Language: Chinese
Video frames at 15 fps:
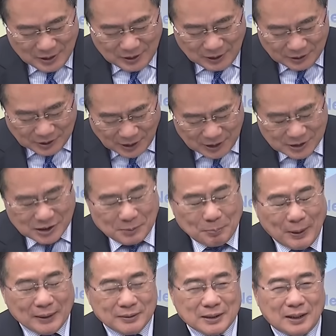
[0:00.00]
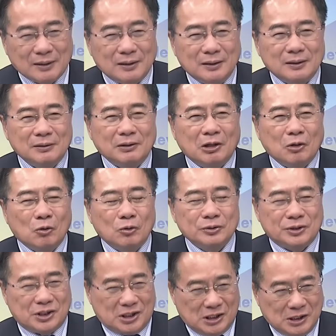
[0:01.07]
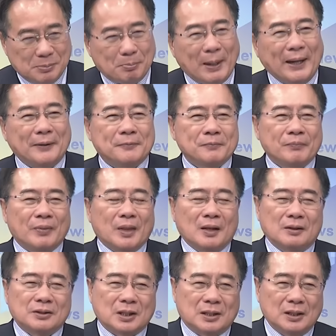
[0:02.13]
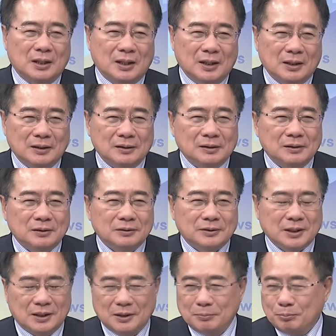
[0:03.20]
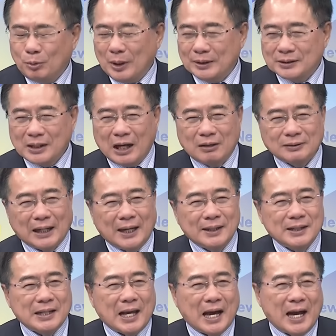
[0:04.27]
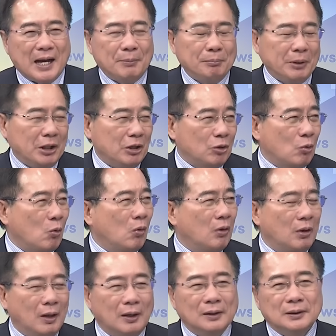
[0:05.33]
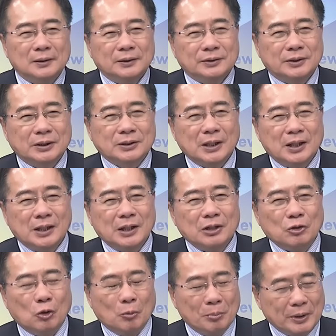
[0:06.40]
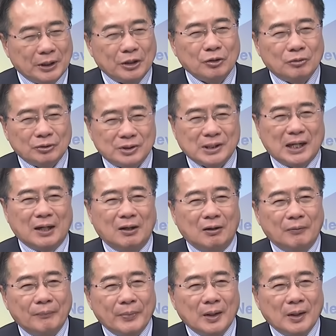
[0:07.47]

而这一次潘展乐能够击败这个这个不管是澳大利亚、美国哈这些有名的泳将哦。